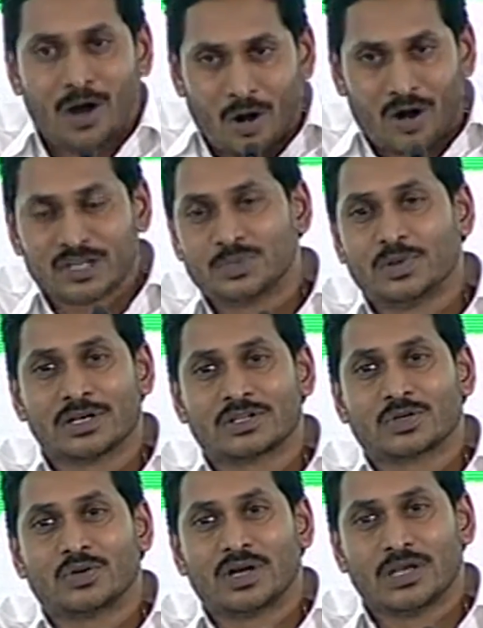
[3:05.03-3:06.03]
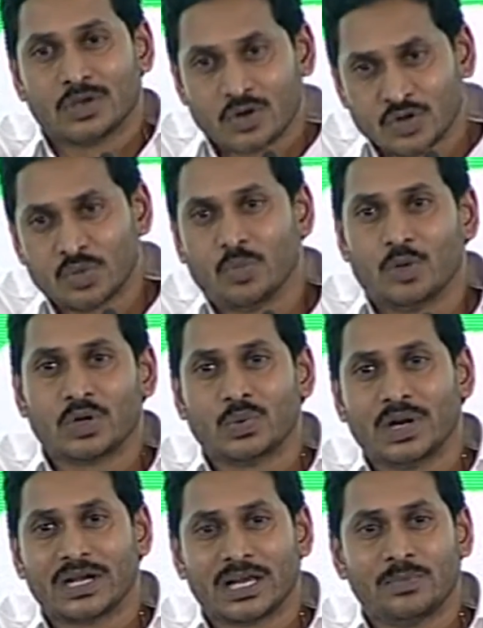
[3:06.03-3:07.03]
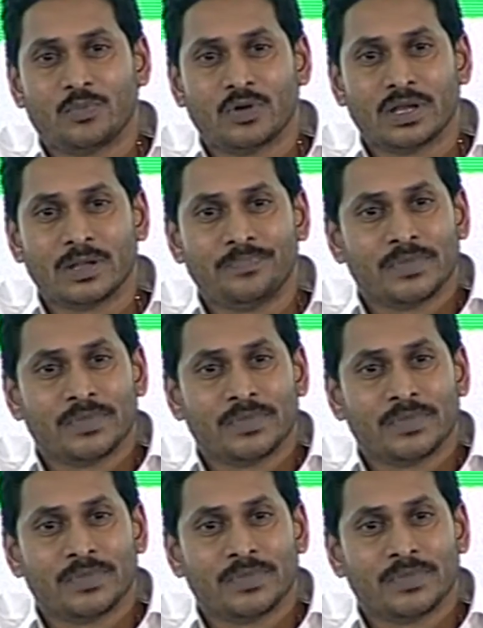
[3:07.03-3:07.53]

హాస్పిటల్స్ కూడా ఈరోజు మోటివేట్ అయిపోయి